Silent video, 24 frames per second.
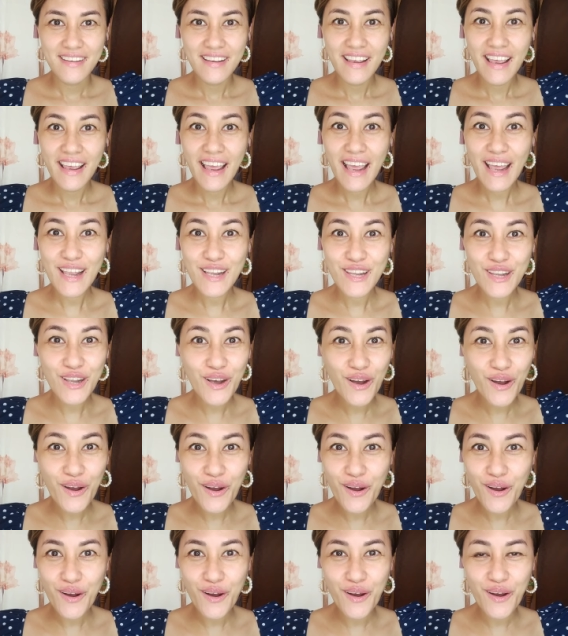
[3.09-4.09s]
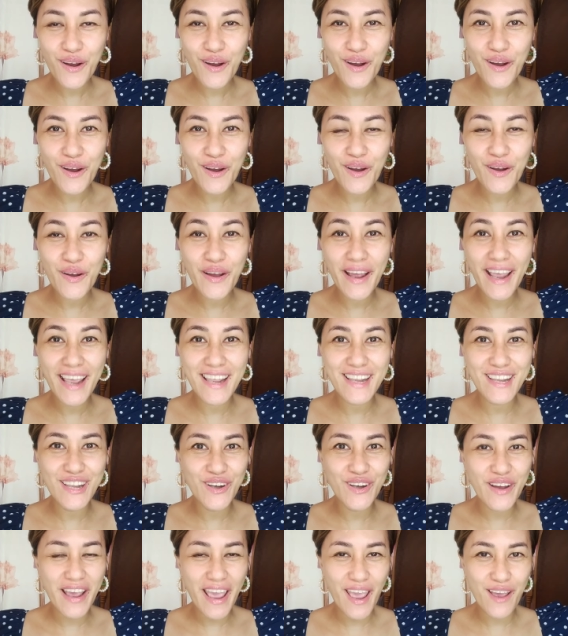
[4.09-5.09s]
Hello!
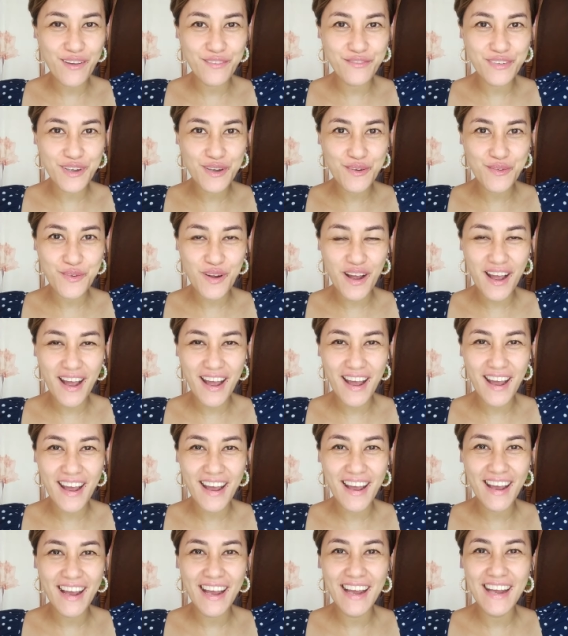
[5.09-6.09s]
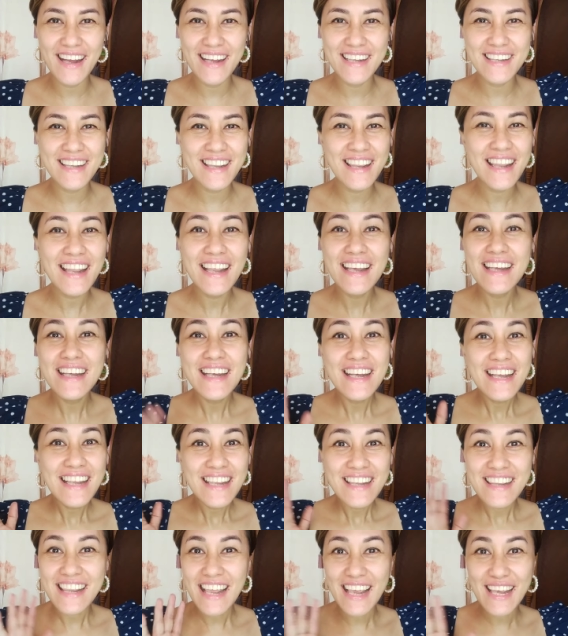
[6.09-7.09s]
Hello everyone!
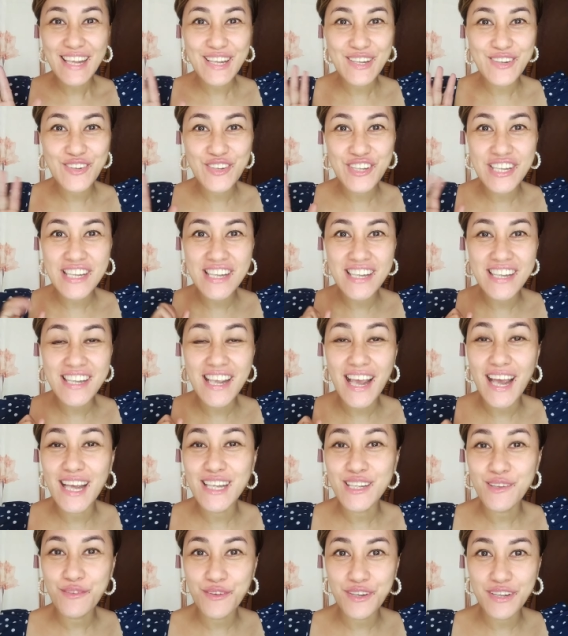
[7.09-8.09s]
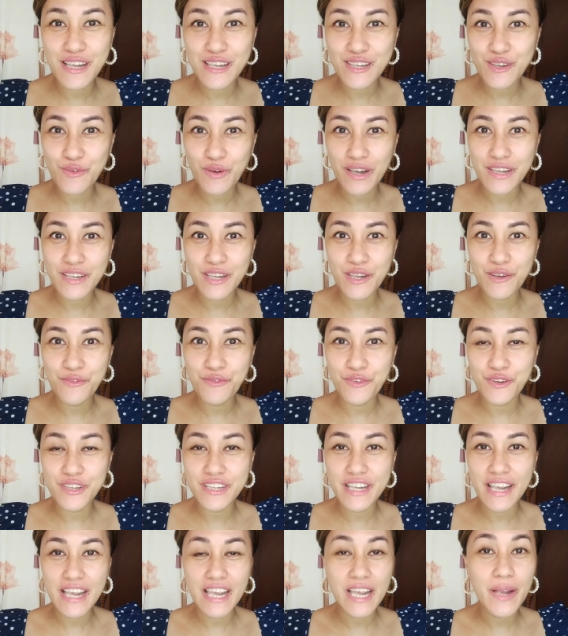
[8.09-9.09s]
Thank you Jesus for this wonderful
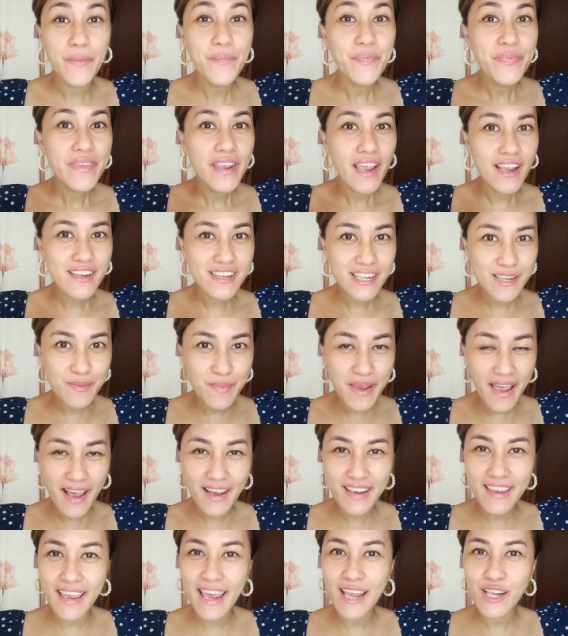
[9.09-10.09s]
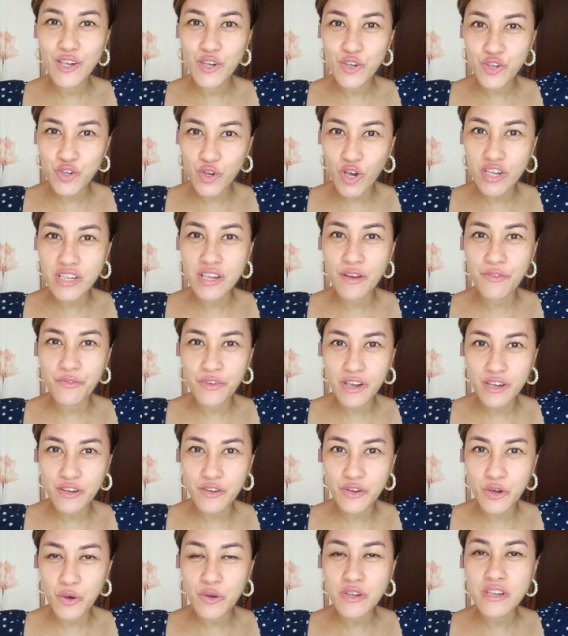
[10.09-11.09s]
day. It's me again, your Joseph friend
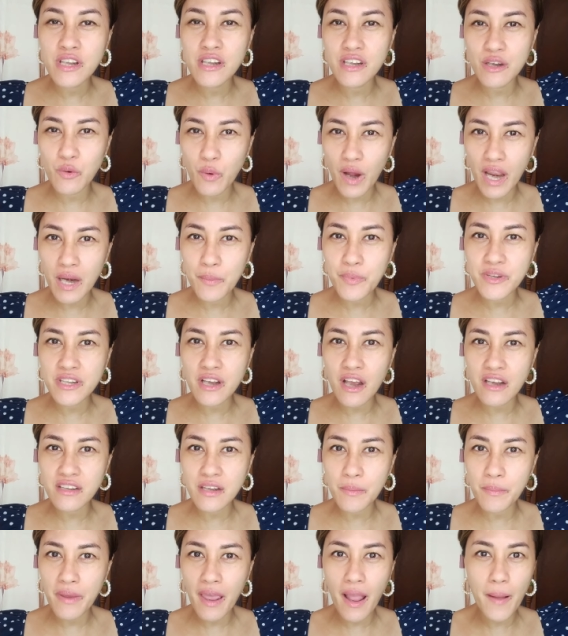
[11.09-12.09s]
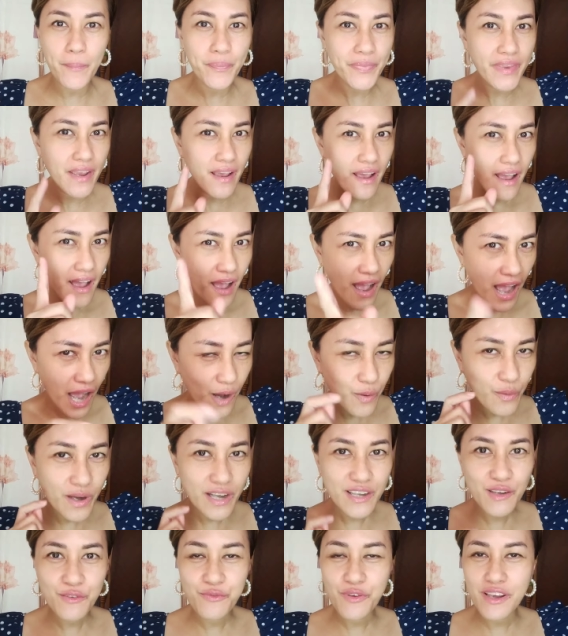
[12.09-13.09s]
Rose. Naniwala po sa kasabihan, How
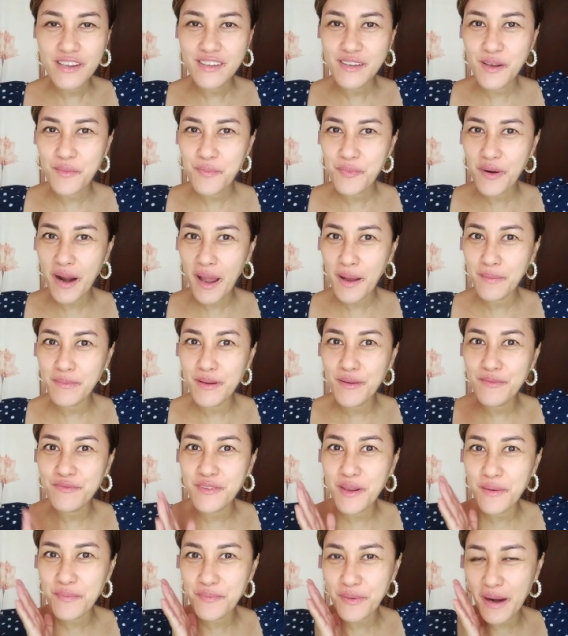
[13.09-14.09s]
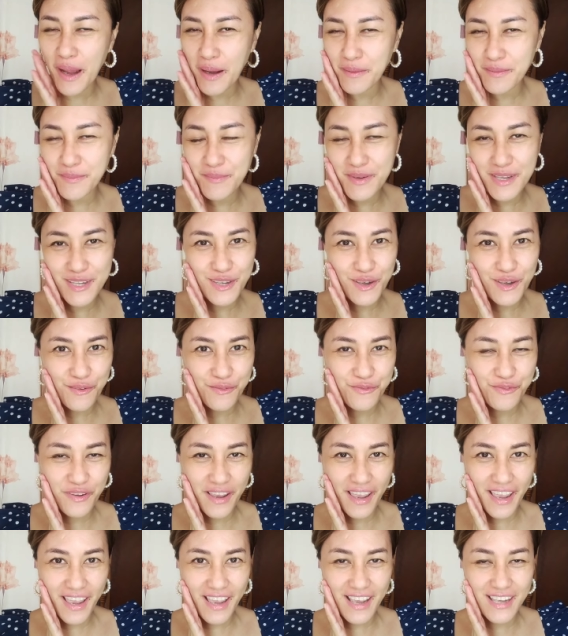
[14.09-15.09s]
can you face the problem if the problem is your
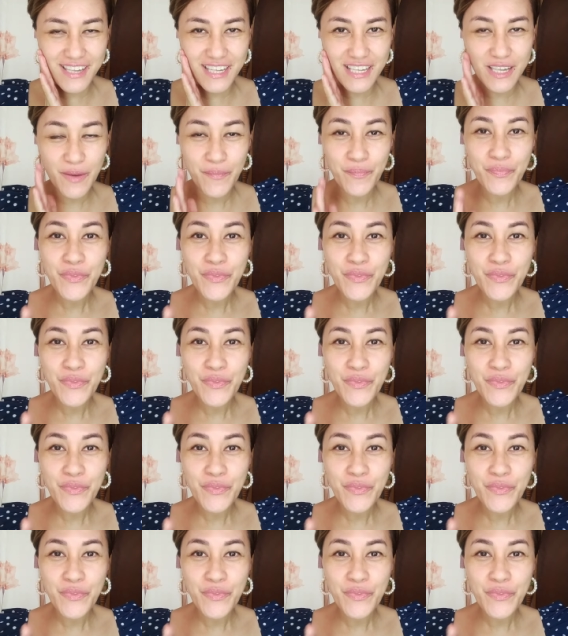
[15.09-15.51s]
face?